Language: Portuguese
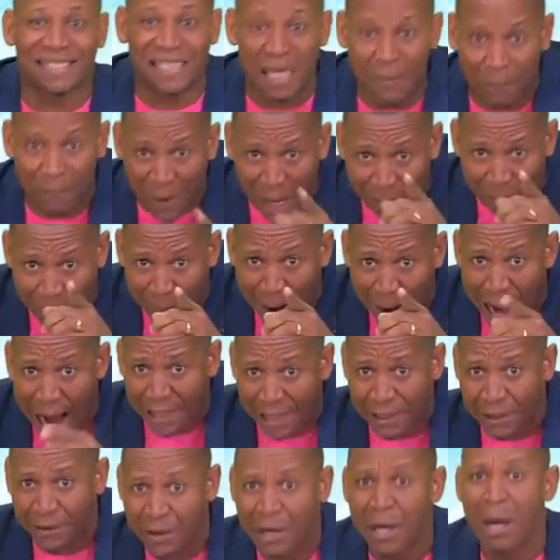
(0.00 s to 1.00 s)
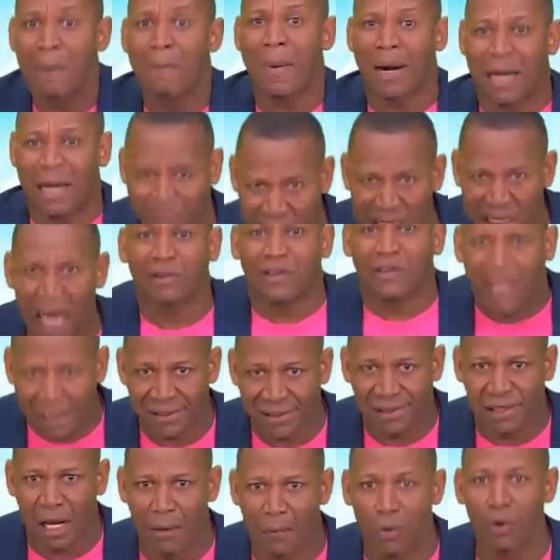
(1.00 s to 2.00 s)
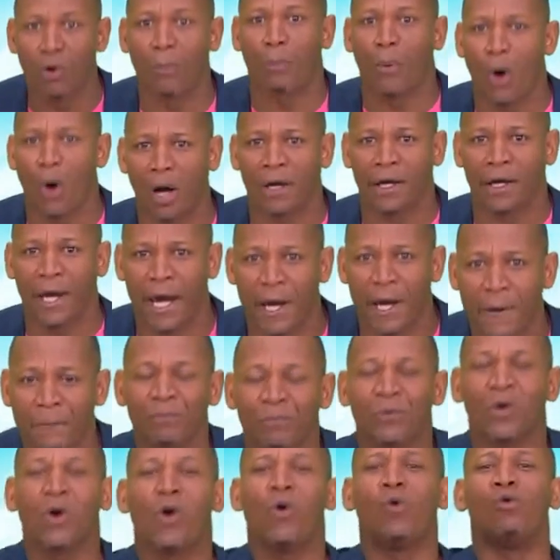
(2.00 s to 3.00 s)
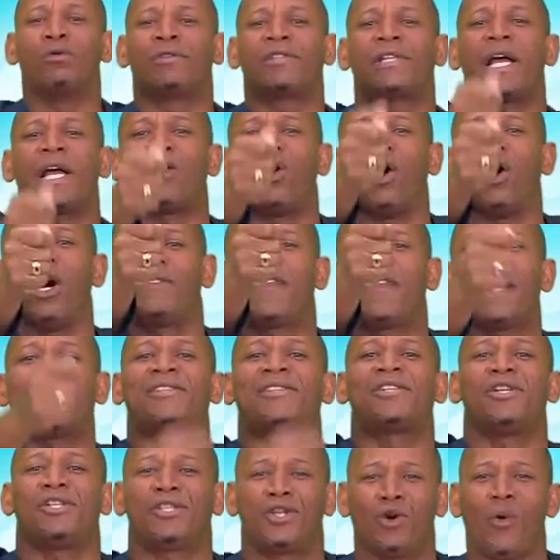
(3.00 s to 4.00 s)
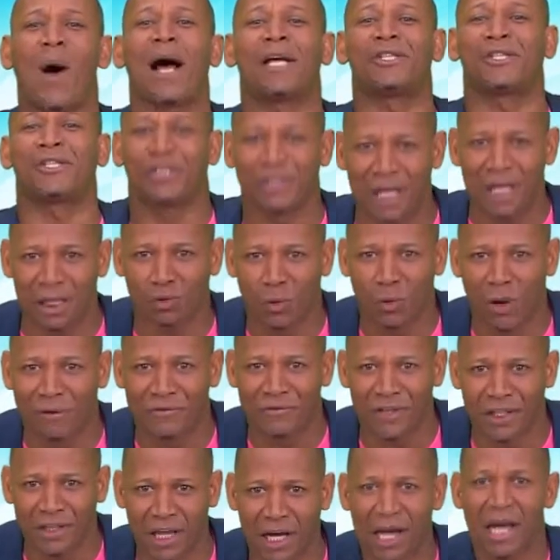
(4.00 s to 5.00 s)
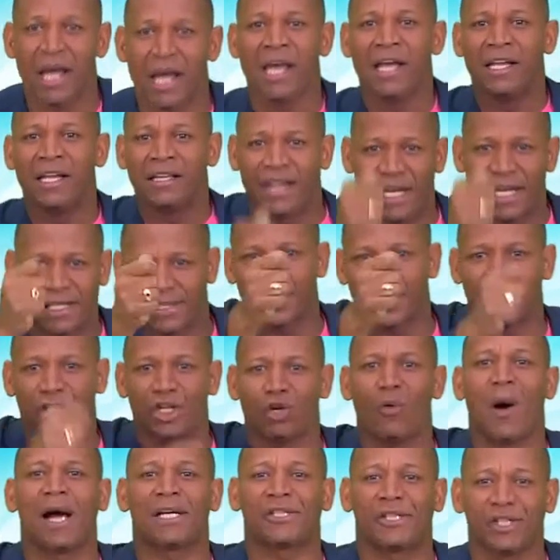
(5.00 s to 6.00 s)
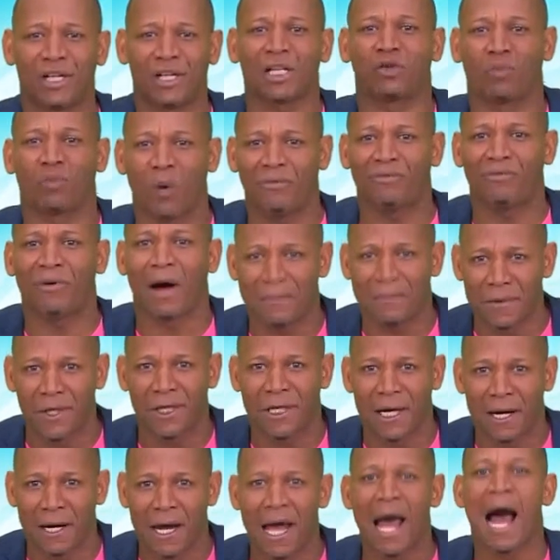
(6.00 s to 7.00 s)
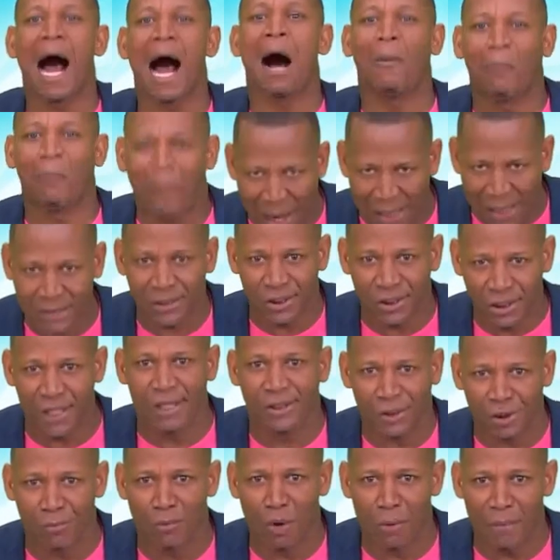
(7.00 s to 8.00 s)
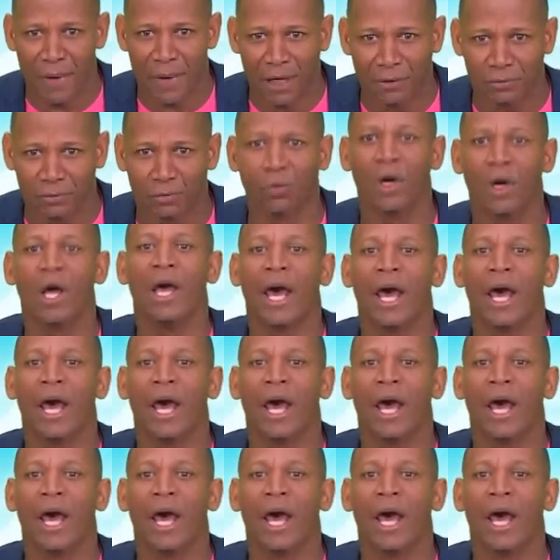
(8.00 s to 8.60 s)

se prepare para dar o testemunho, porque o Senhor decidiu agir na tua vida, decidiu agir na tua família, a partir deste momento,